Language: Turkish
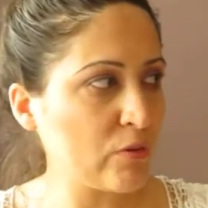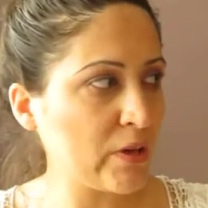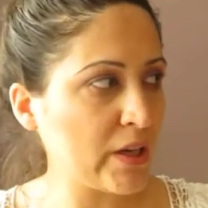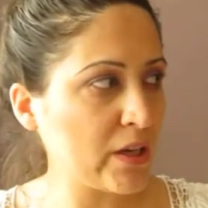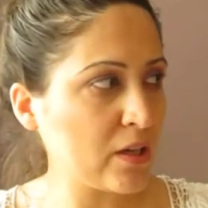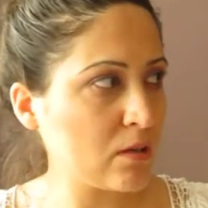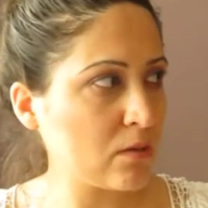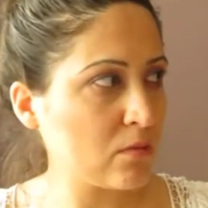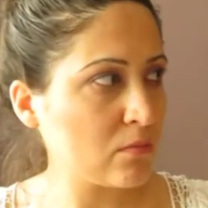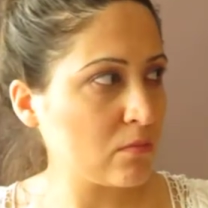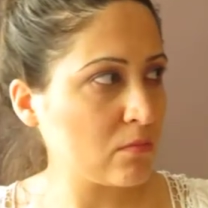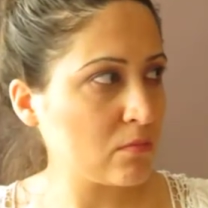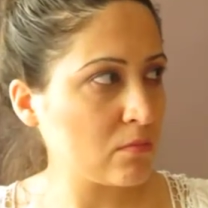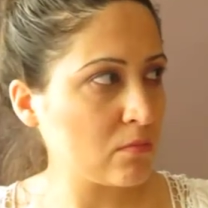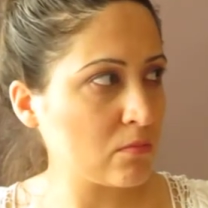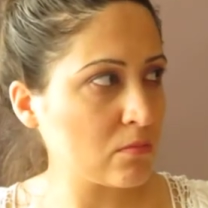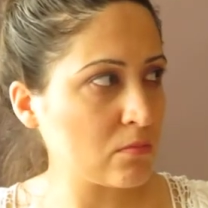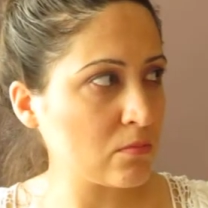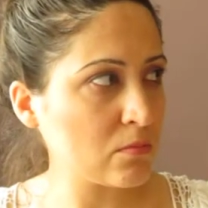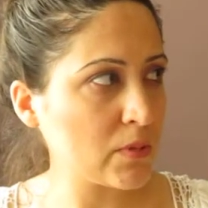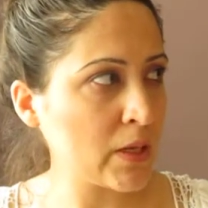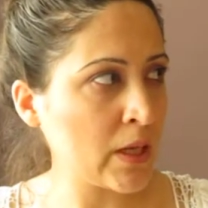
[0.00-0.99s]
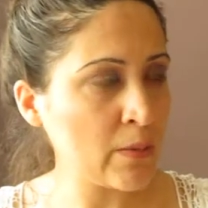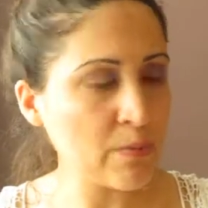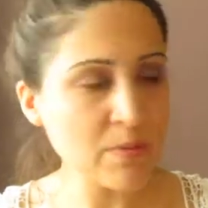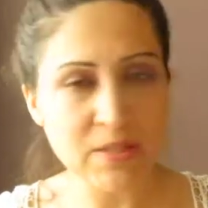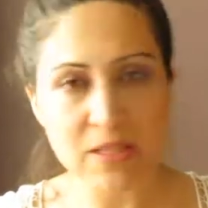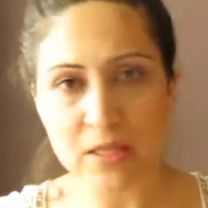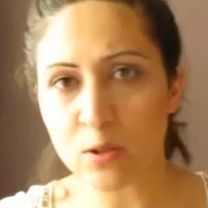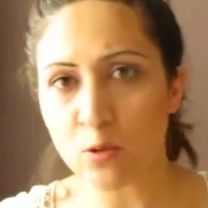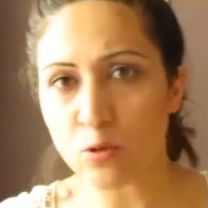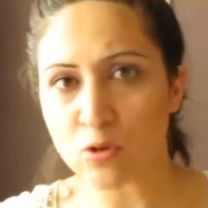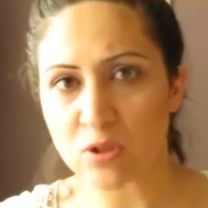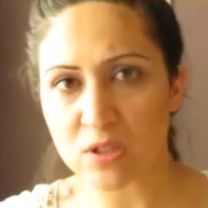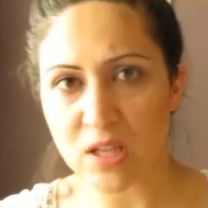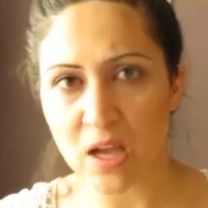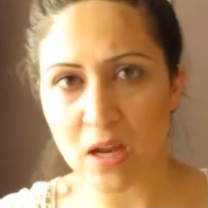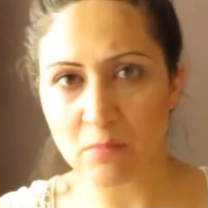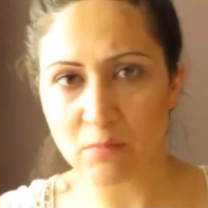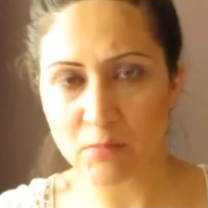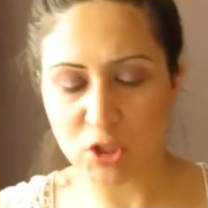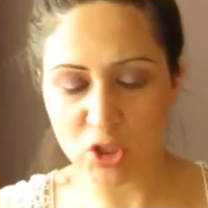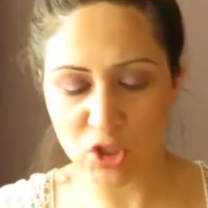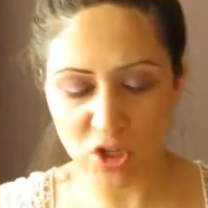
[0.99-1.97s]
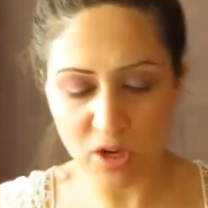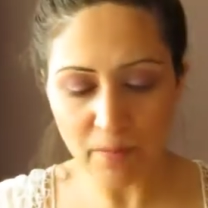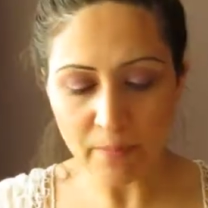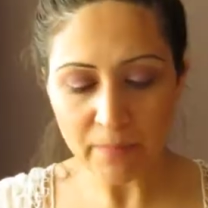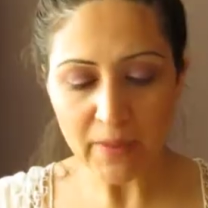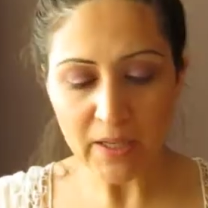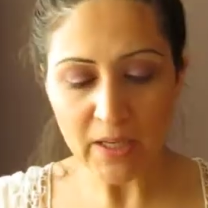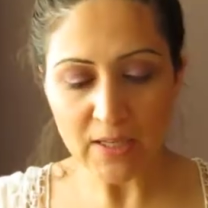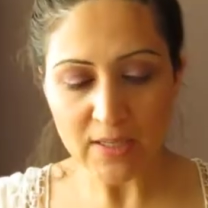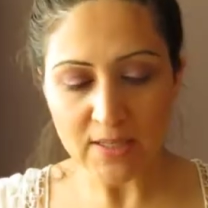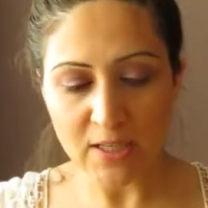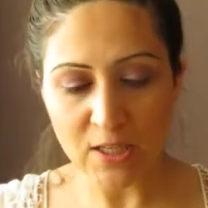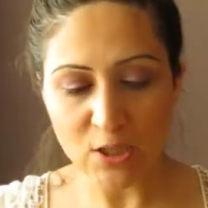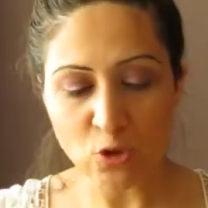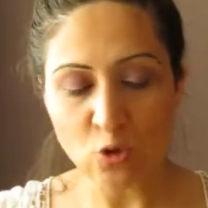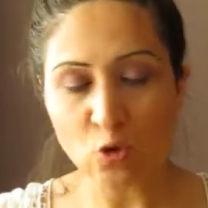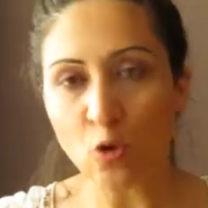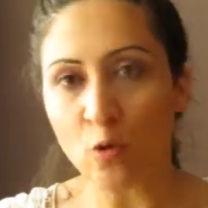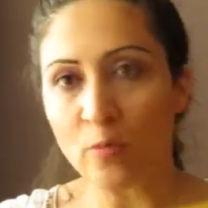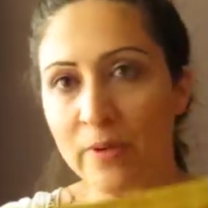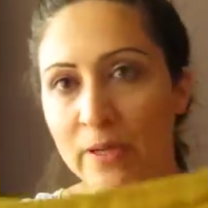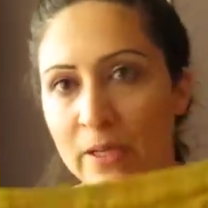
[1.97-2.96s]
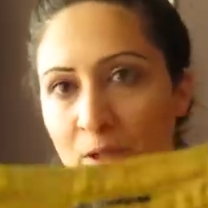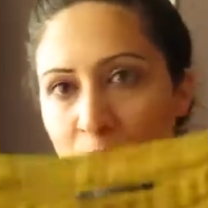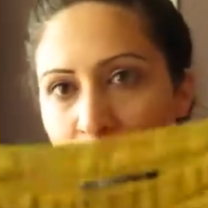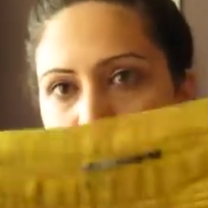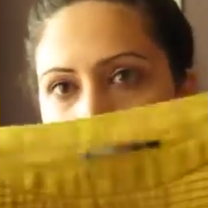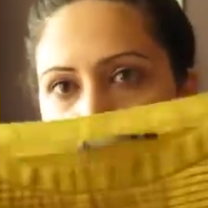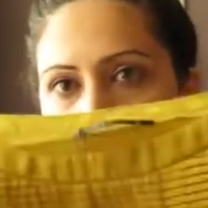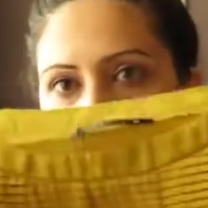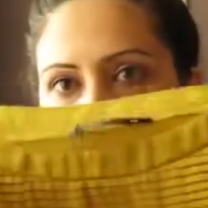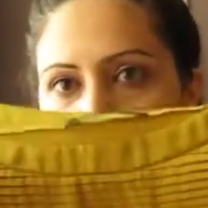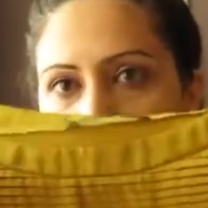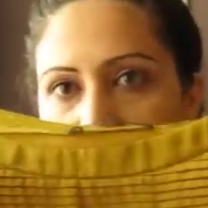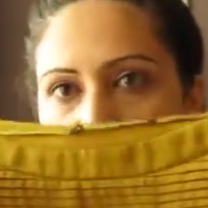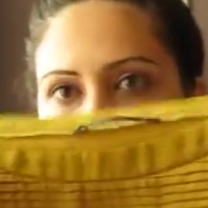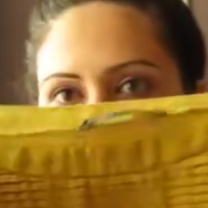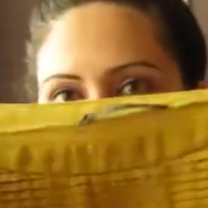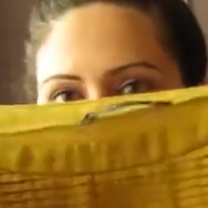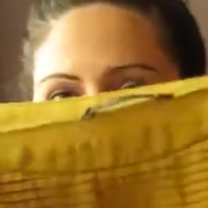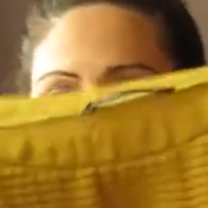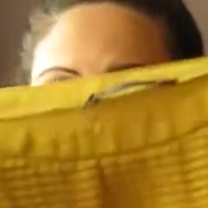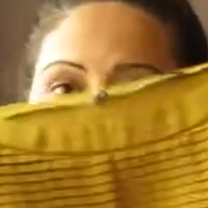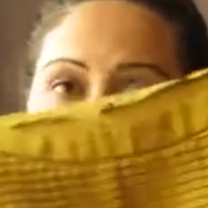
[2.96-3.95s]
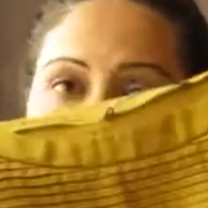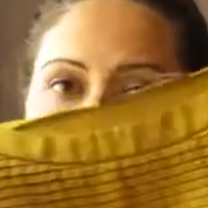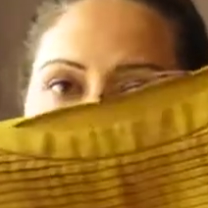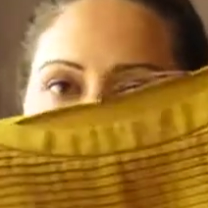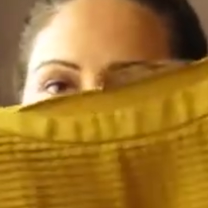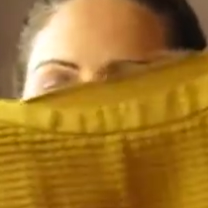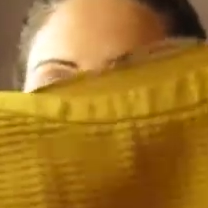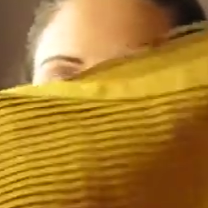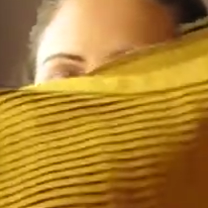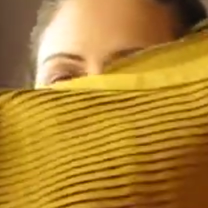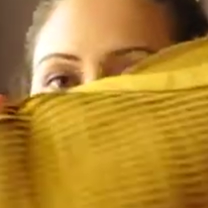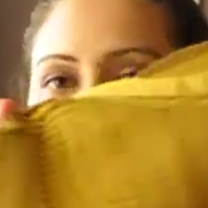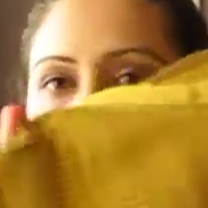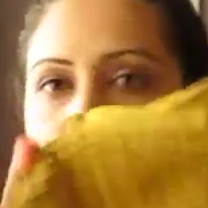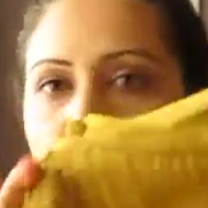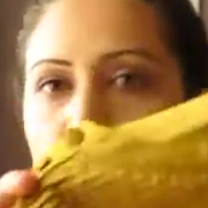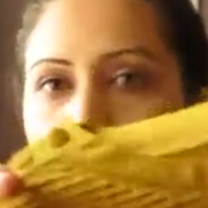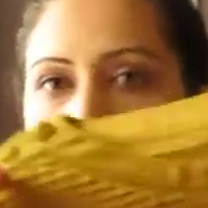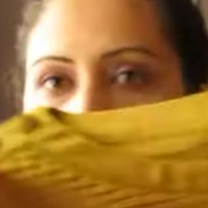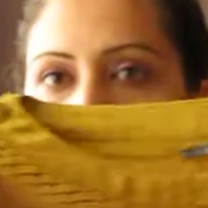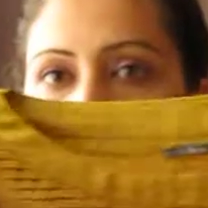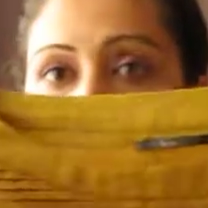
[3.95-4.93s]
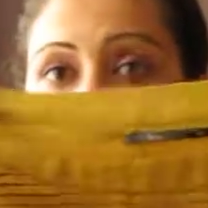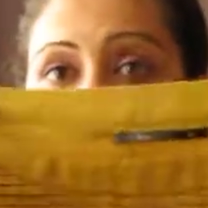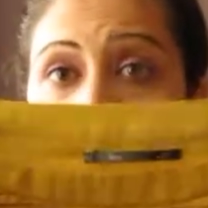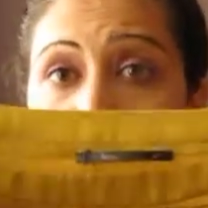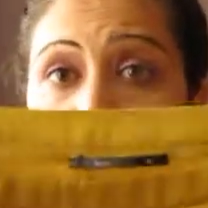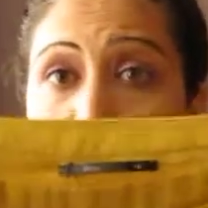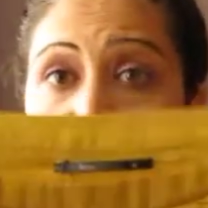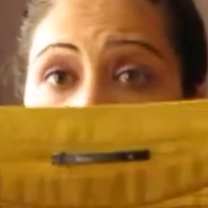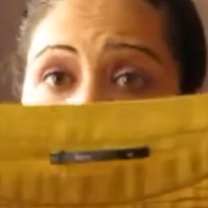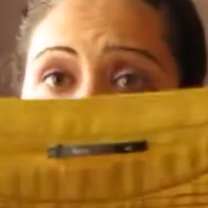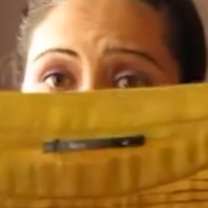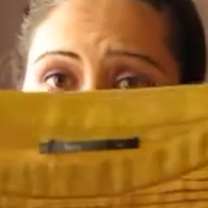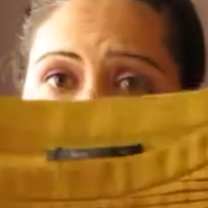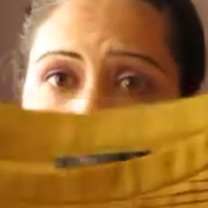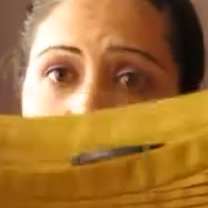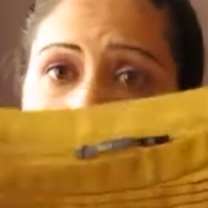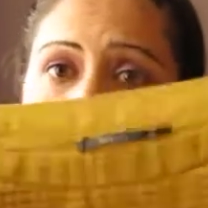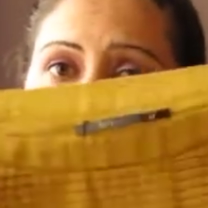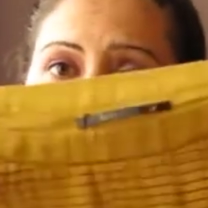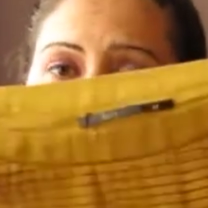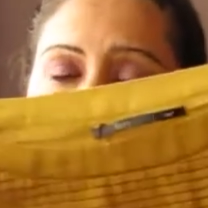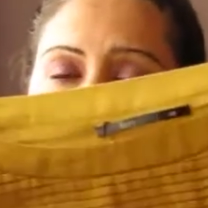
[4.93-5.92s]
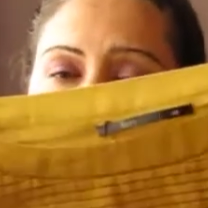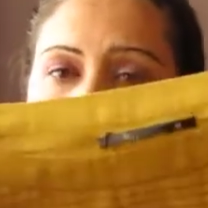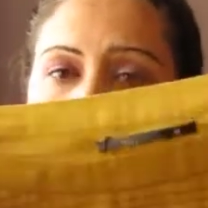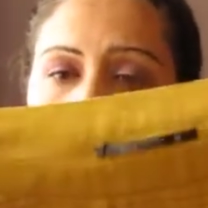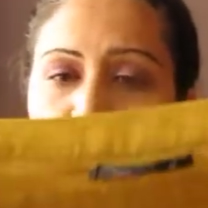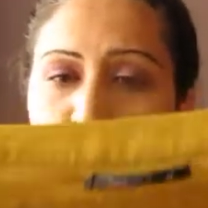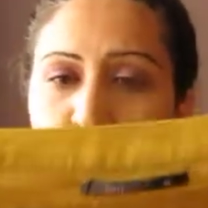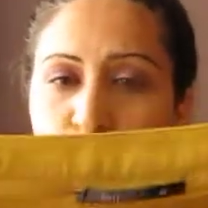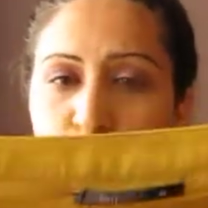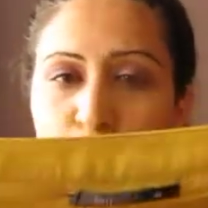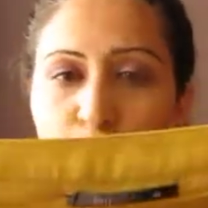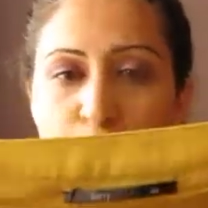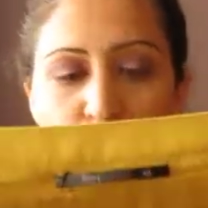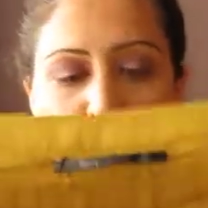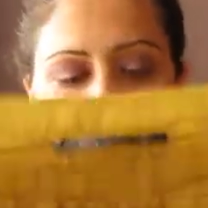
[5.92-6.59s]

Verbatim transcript: ve elbiseyi göstermeyeceğim. Sadece gömleği göstereceğim size. Gömlekte değil, bluzu göstereceğim. Çok güzel bir bluz çünkü.